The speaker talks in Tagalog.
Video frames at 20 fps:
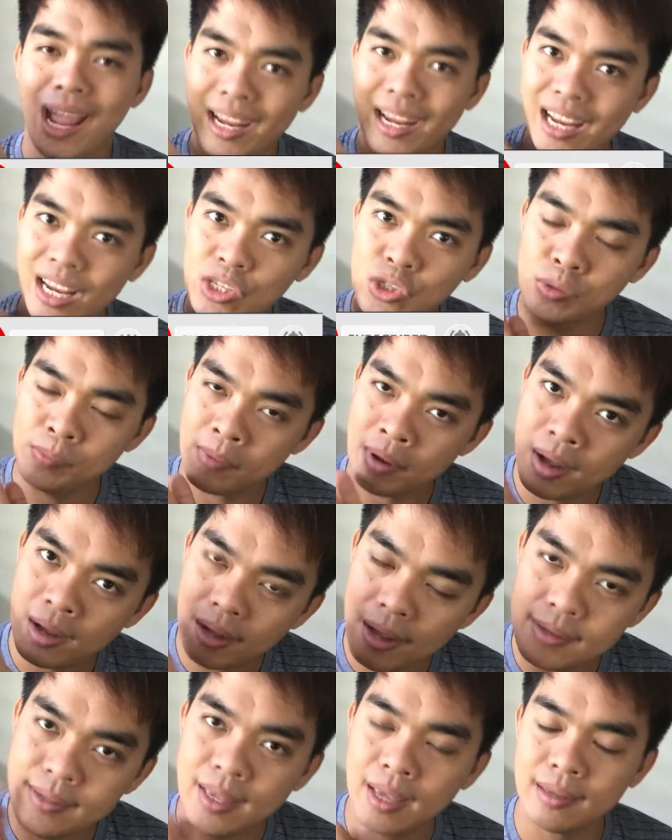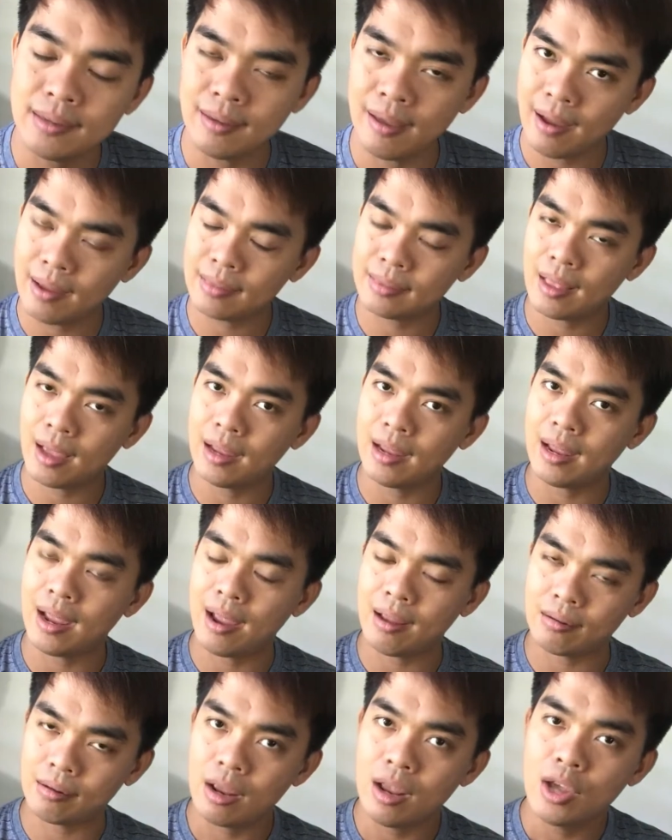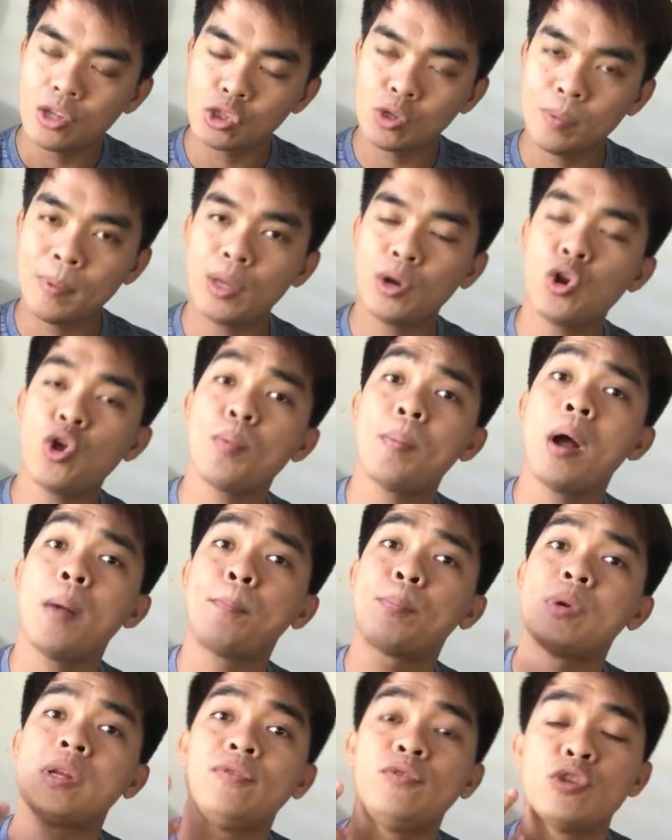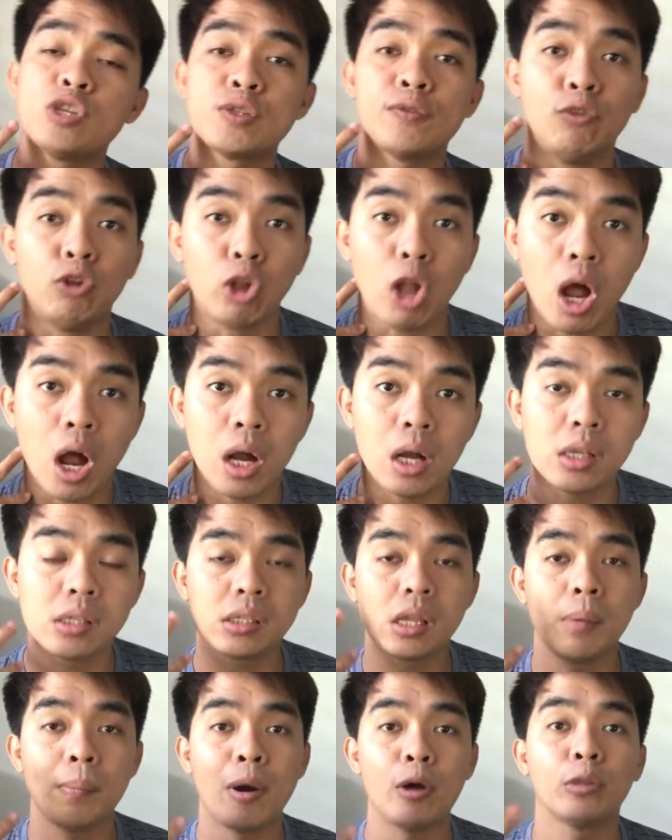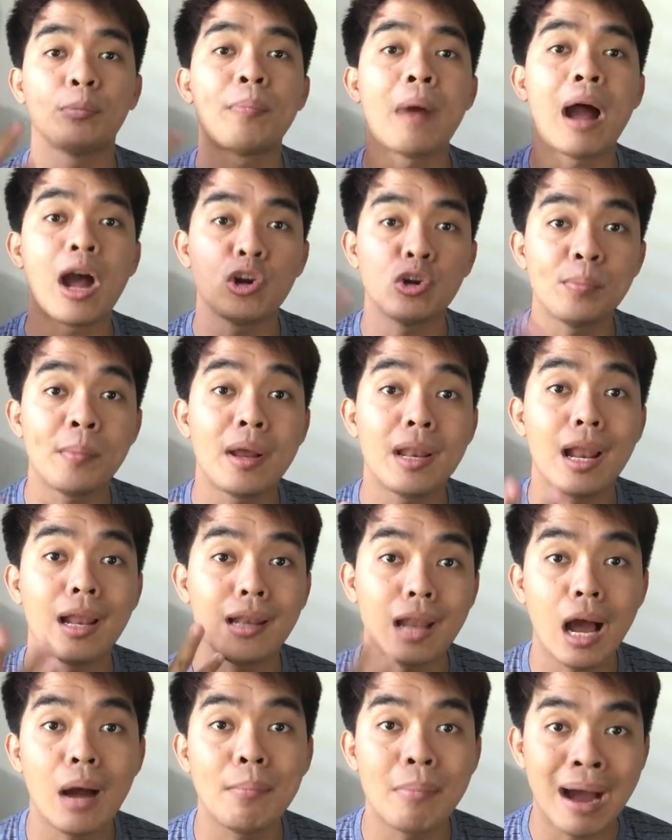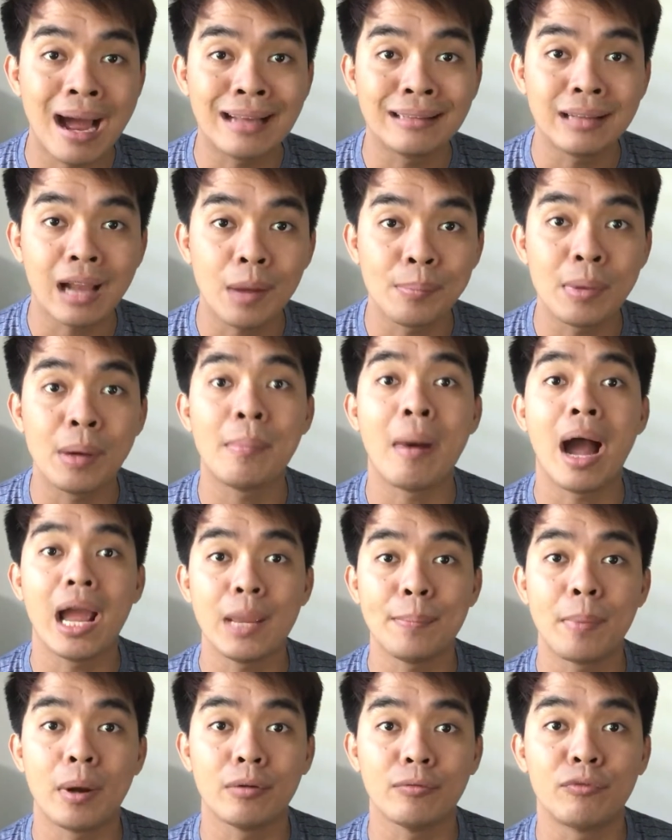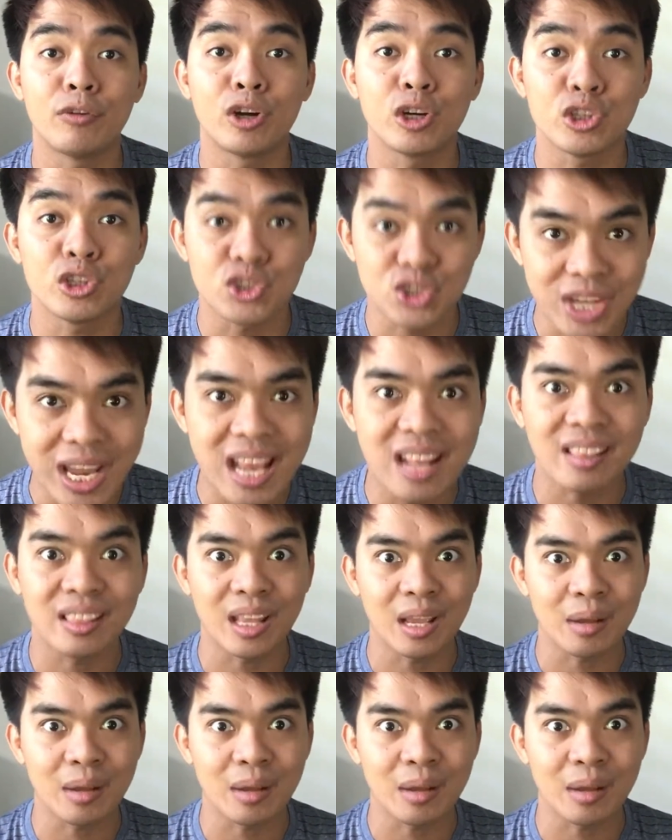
Ayan, so mga kasayet, ayan. So meron ako mga previous vlogs about paano malalaman ang babae pag virgin, ba?